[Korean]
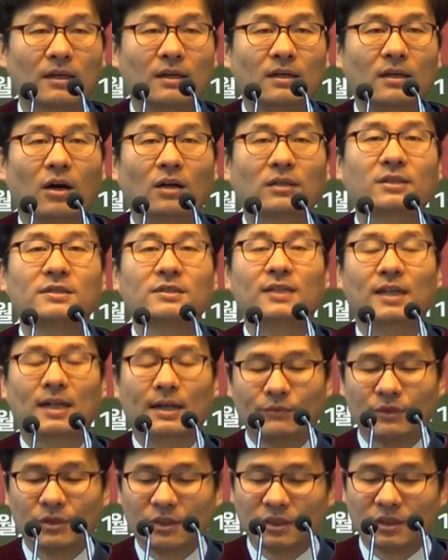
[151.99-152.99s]
어떤
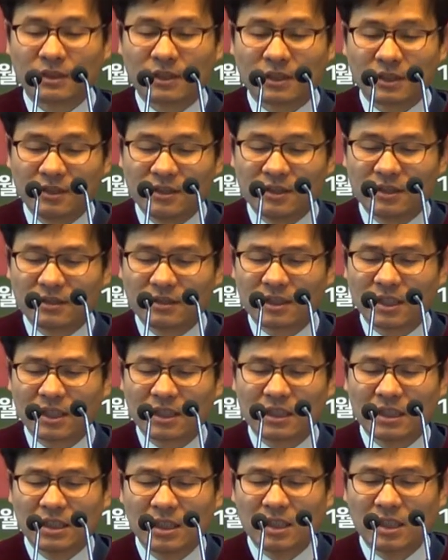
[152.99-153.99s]
사람들은 그런 그러니까
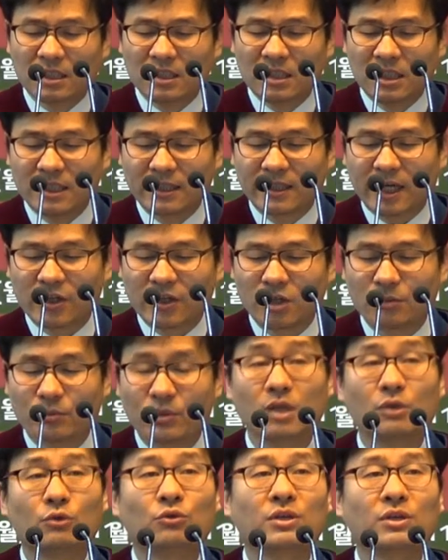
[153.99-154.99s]
이, 이
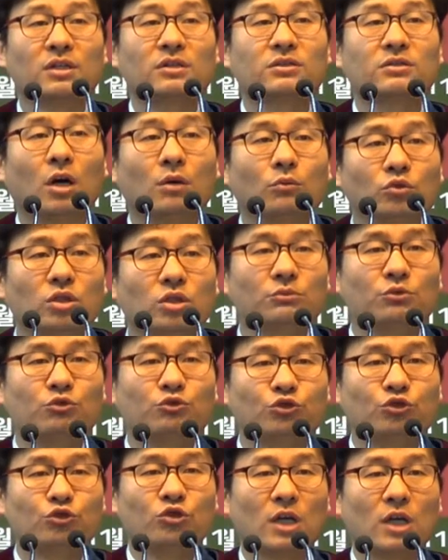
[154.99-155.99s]
개념이 우리는 너무너무
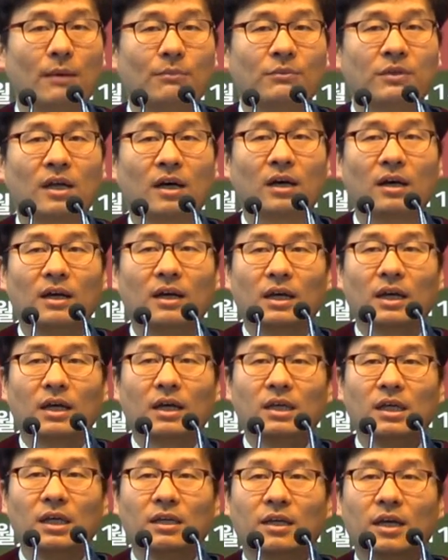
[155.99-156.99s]
중요합니다.
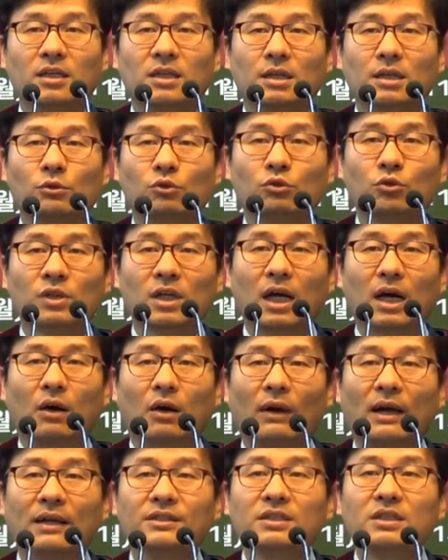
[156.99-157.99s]
이 개념을 우리가
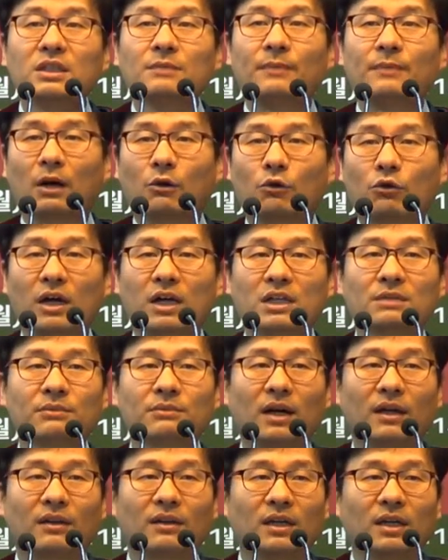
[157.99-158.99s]
완전히
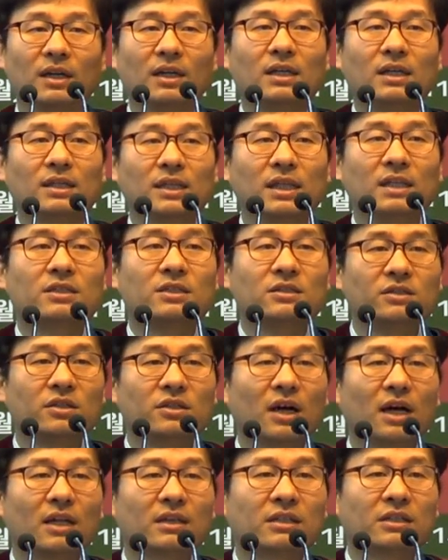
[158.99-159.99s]
바꿔야지만 이게
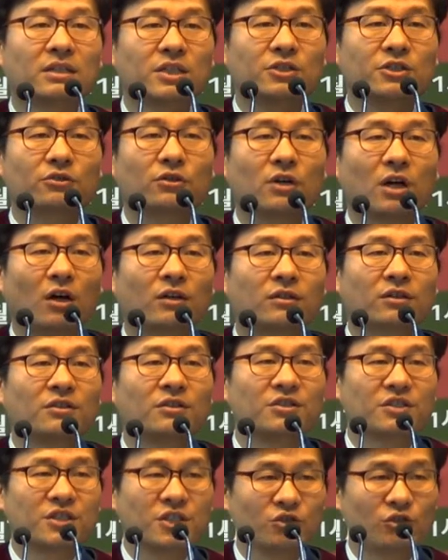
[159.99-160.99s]
진정한 그리스도가 어떤
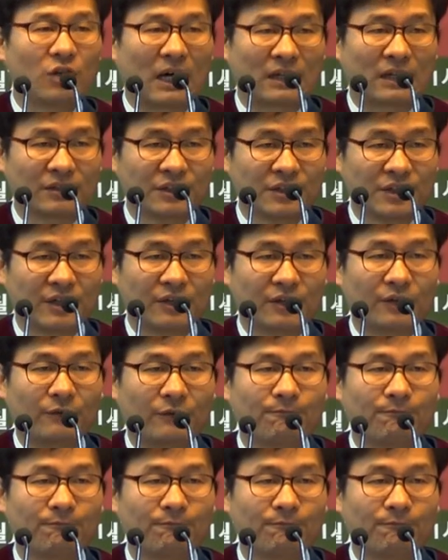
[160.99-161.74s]
뜻인 줄 아는 거예요.